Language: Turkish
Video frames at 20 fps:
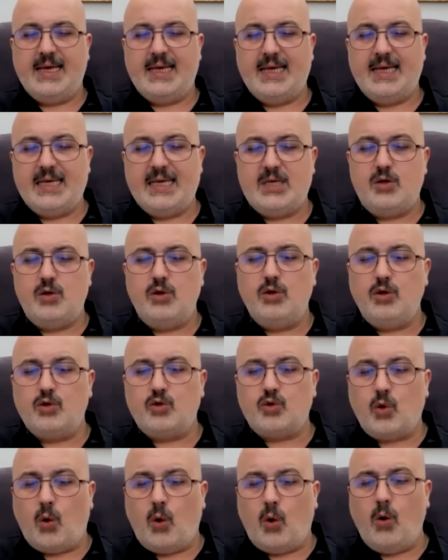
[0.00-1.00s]

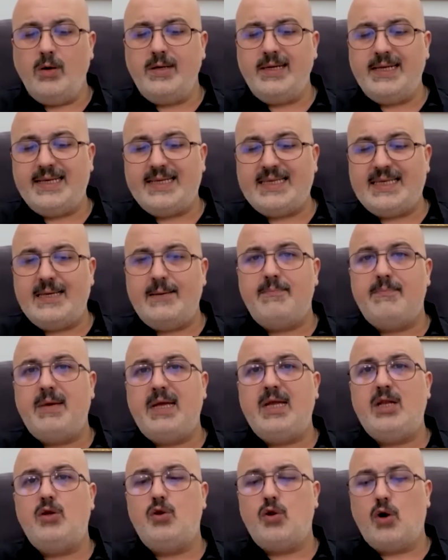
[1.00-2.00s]
212
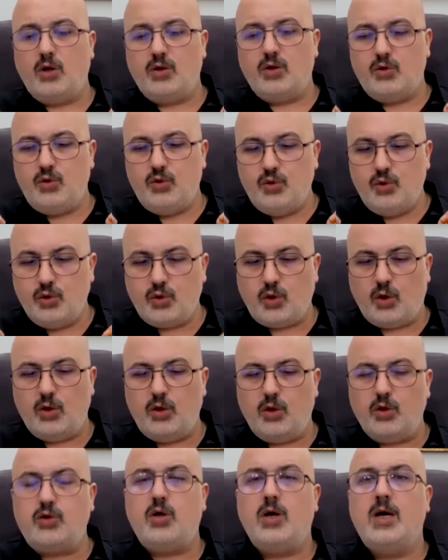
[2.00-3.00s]
milyon
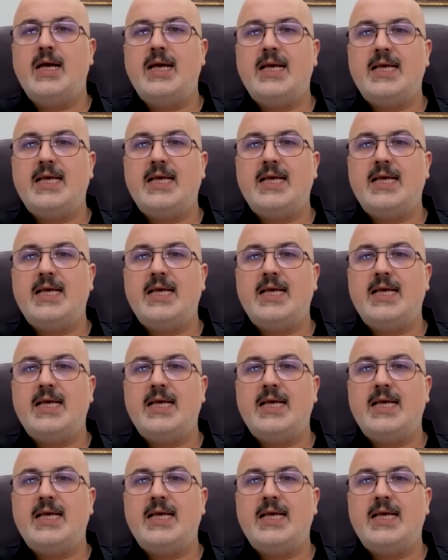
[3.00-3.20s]
euroluk